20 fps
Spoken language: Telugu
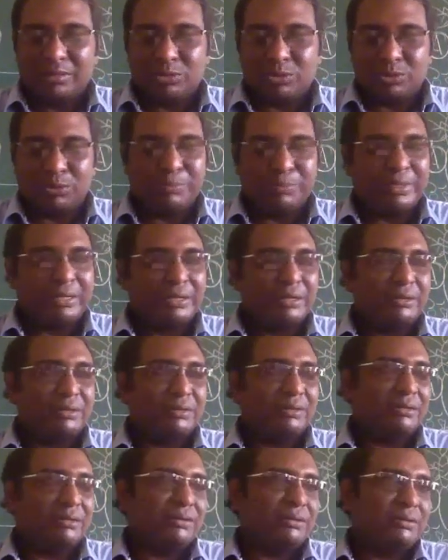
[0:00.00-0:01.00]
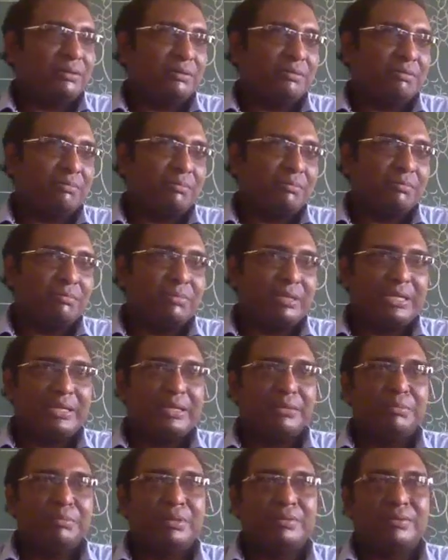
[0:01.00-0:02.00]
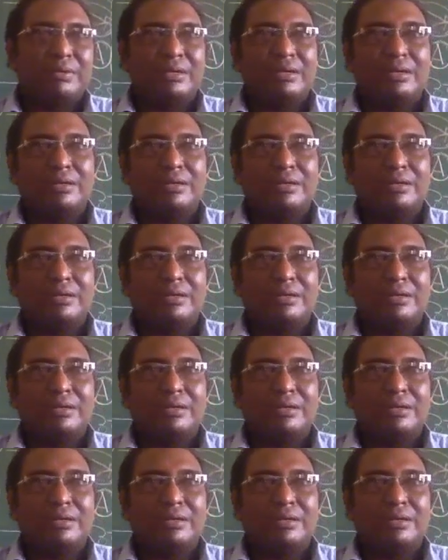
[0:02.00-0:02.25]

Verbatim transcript: సూపర్ బ్రెయిన్ పవర్